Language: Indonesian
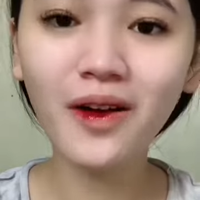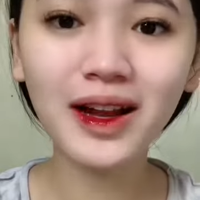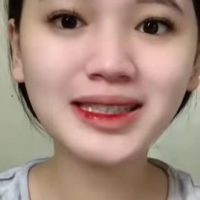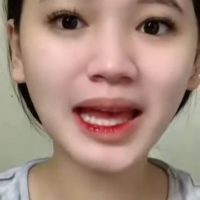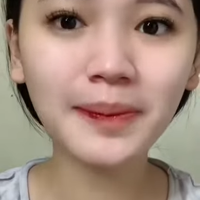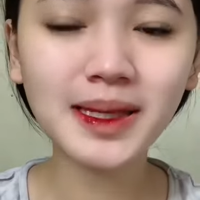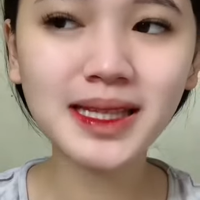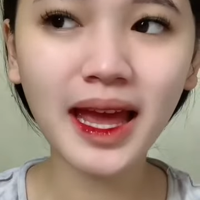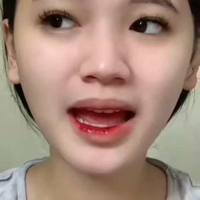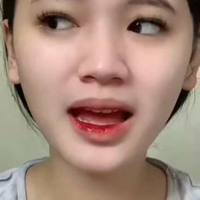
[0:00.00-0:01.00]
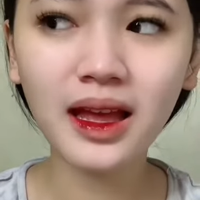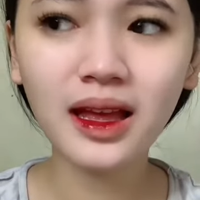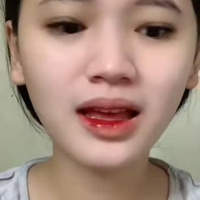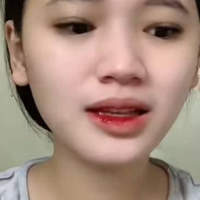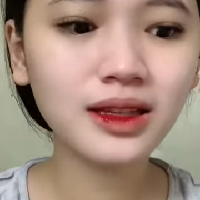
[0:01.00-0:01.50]
skeptis kayak
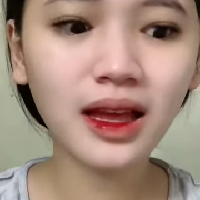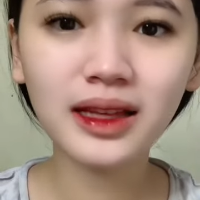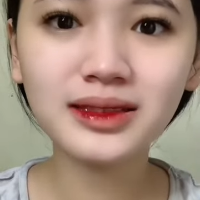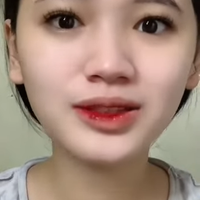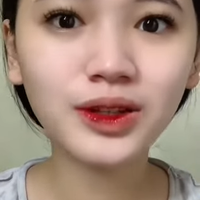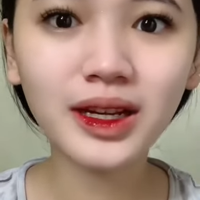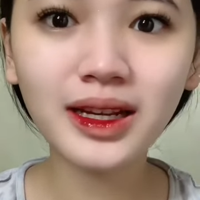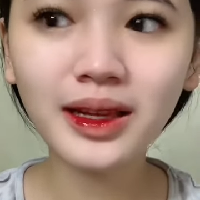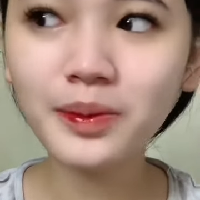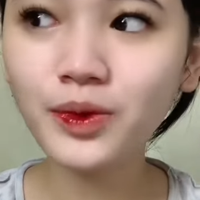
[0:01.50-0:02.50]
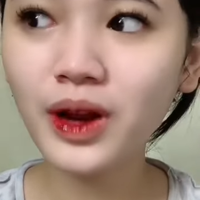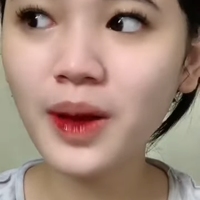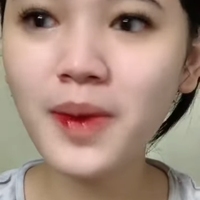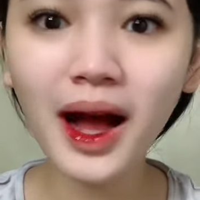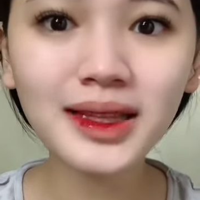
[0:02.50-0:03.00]
hancur ini murah
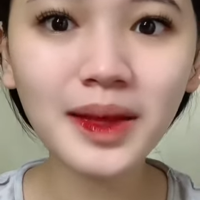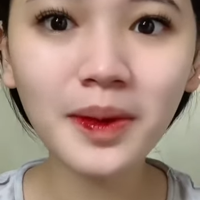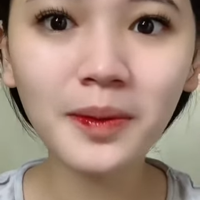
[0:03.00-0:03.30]
banget 15